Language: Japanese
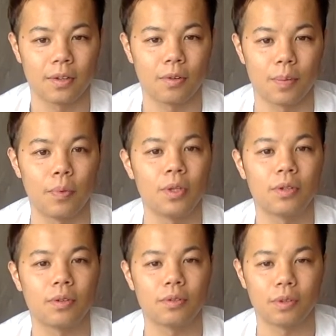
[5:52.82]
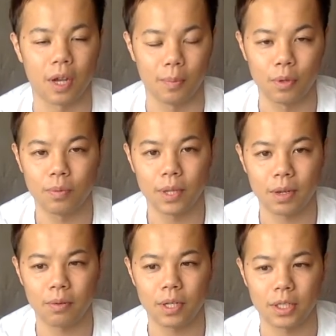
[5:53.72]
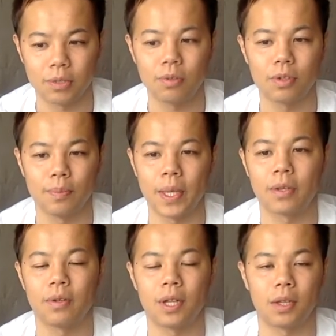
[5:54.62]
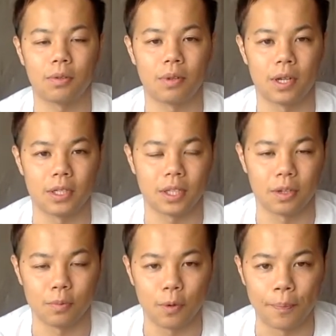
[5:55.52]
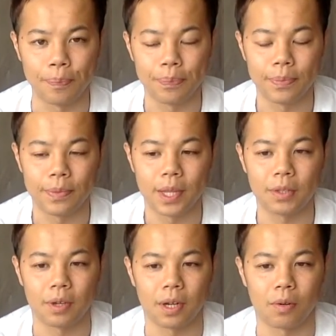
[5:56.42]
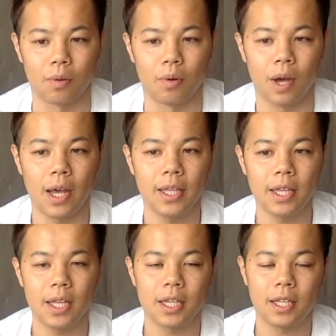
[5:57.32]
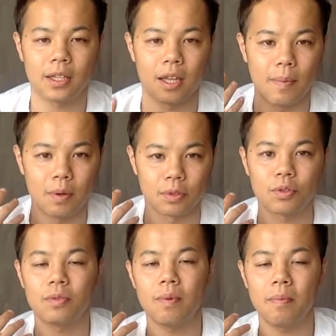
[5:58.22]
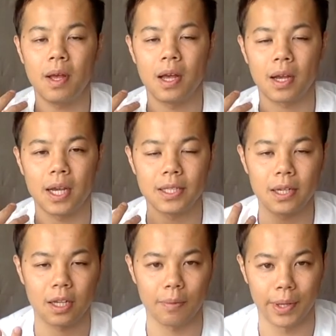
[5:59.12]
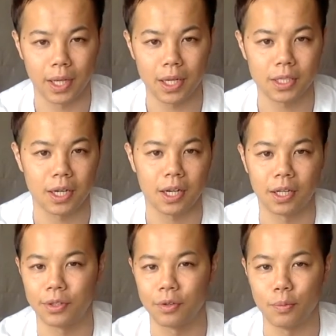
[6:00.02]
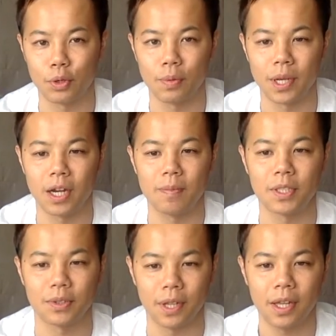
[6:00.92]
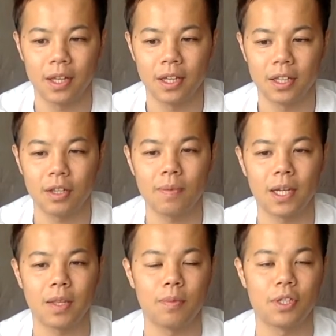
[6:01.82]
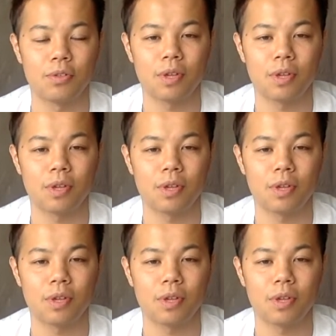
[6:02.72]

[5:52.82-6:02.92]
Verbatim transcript: これポイントというか僕もねこれすごく勉強になったことなんですけどもなんていうかなこう相手に来た球をそのまま返さなければいけないんじゃないかっていう思い込みがありますよね例えば相手も一生